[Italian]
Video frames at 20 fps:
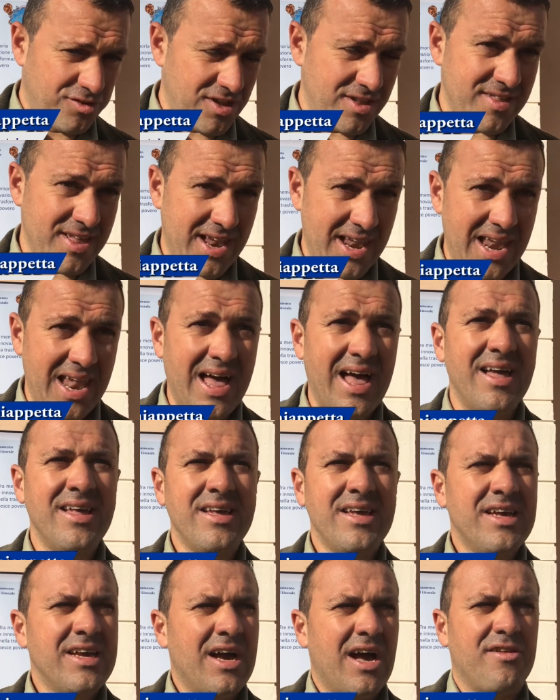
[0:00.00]
sì
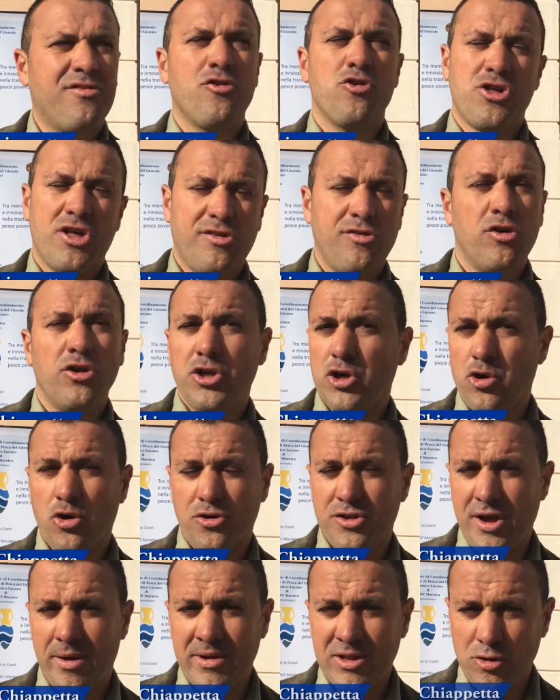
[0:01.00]
dall'Associazione di
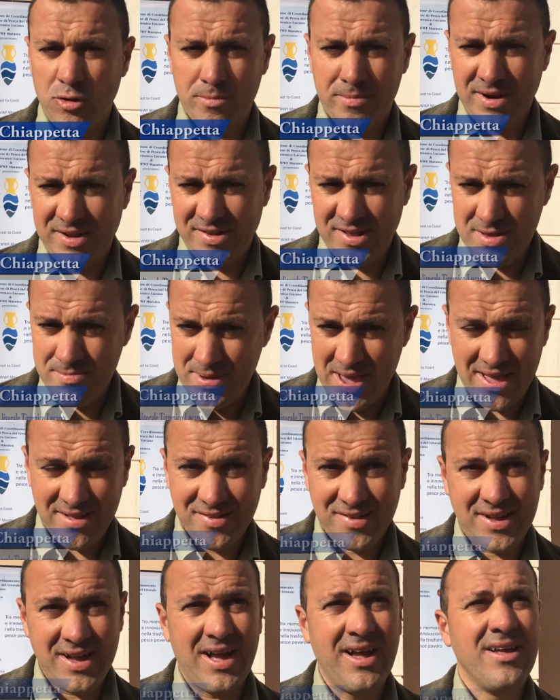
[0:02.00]
Coordinamento Imprese di
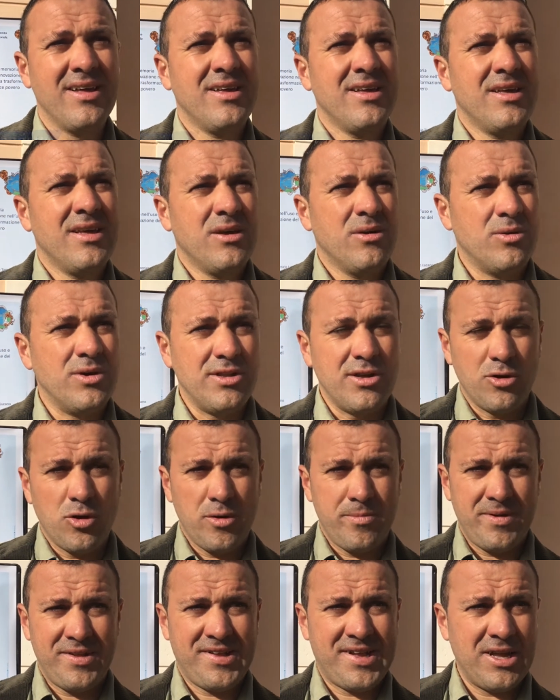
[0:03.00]
Pesca, mhm. quindi noi
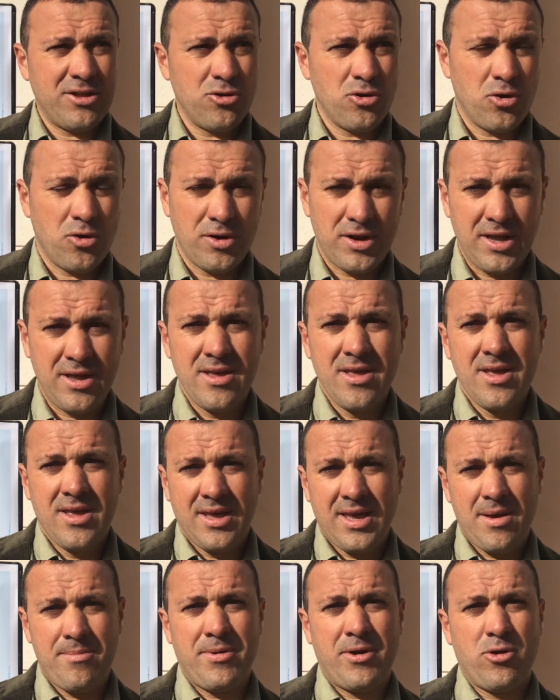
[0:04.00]
pescatori,
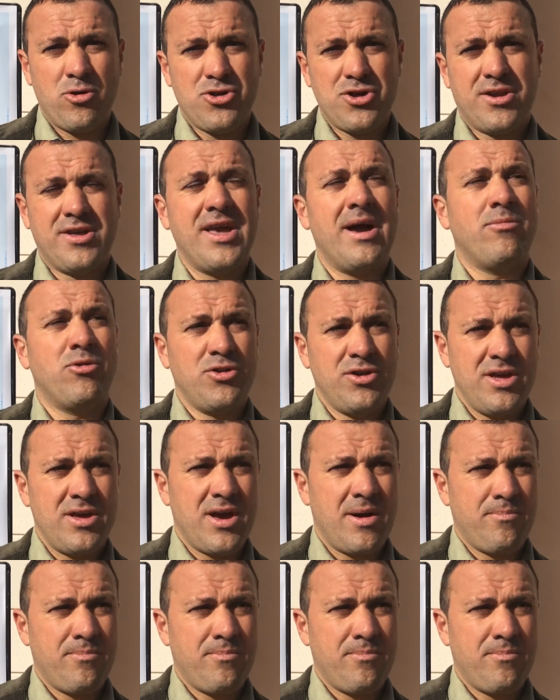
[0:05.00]
che però cerchiamo di,